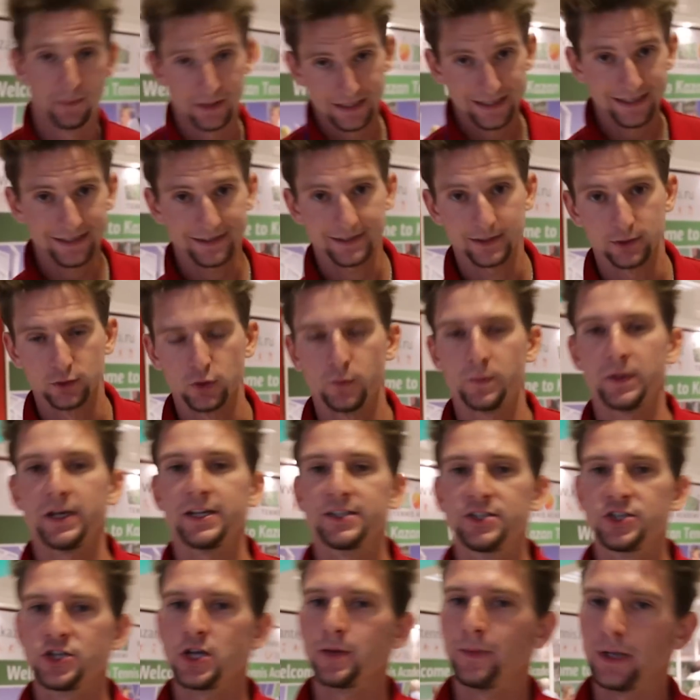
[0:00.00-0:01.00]
билеты, но
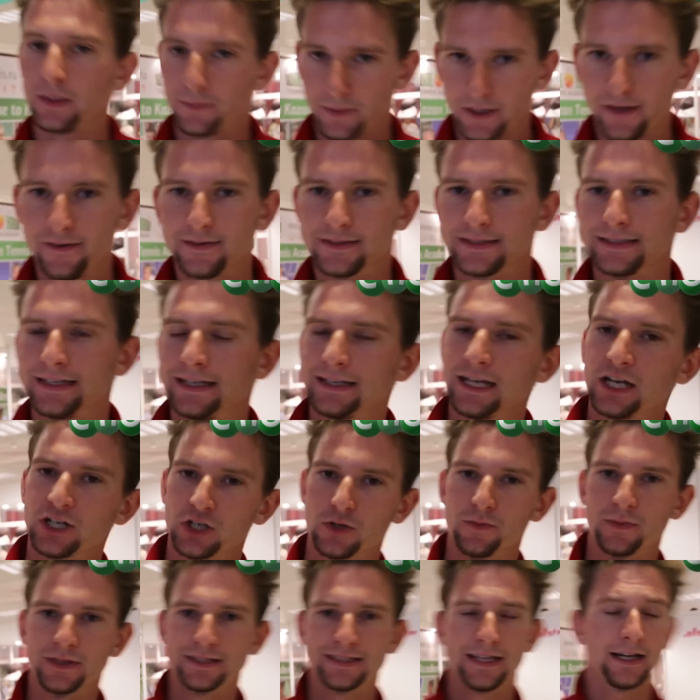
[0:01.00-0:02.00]
прежде чем отправиться на
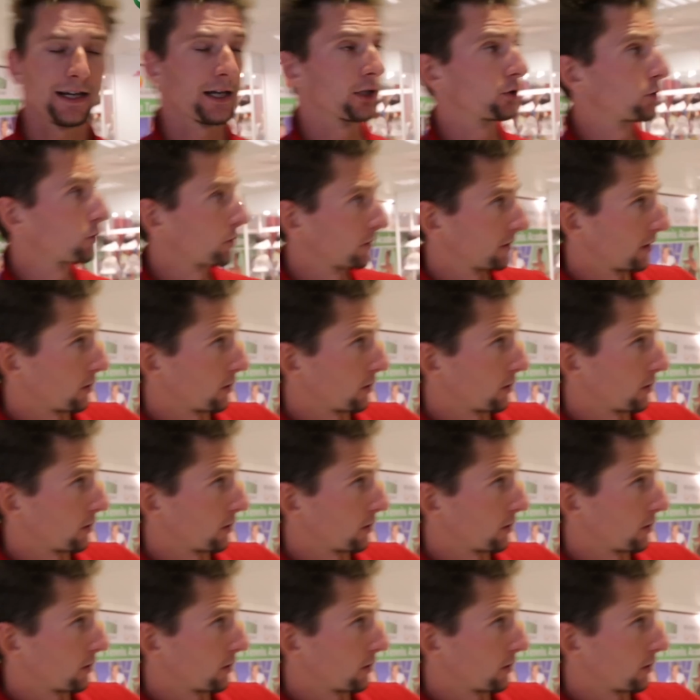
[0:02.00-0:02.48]
наши места, которые